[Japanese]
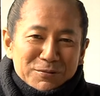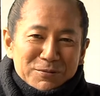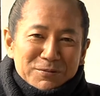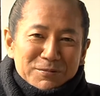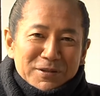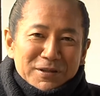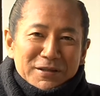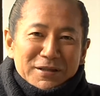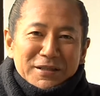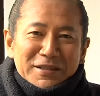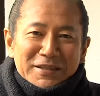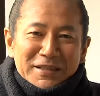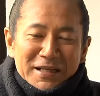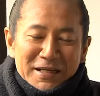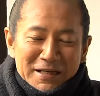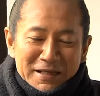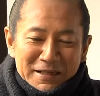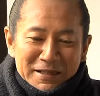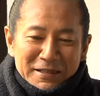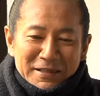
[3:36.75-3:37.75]
ころばっかり
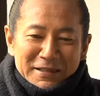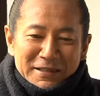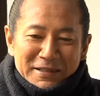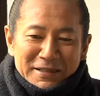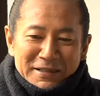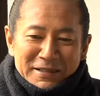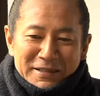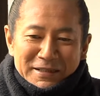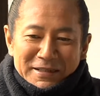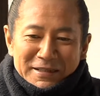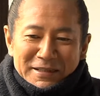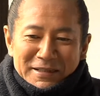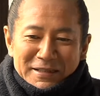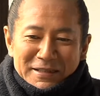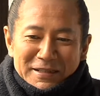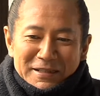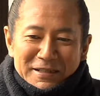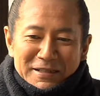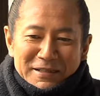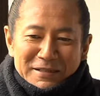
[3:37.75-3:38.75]
で、
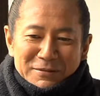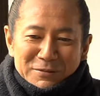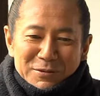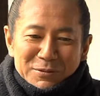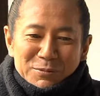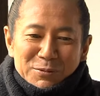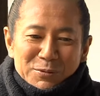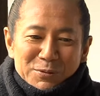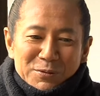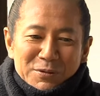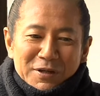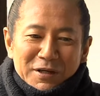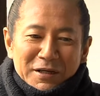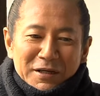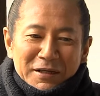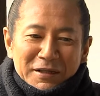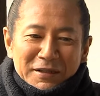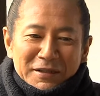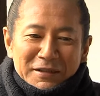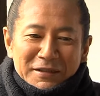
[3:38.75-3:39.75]
えー、とても今
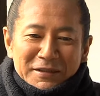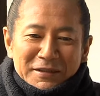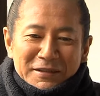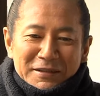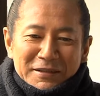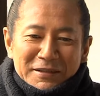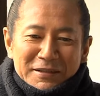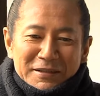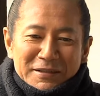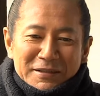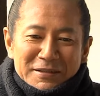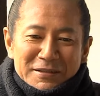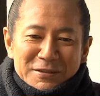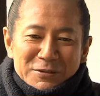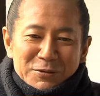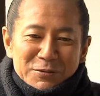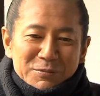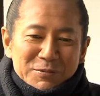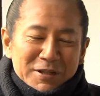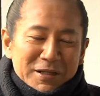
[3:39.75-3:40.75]
回
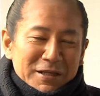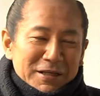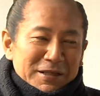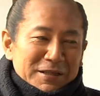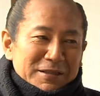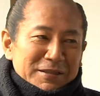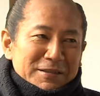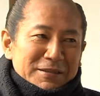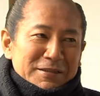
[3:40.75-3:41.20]
そういう意味で、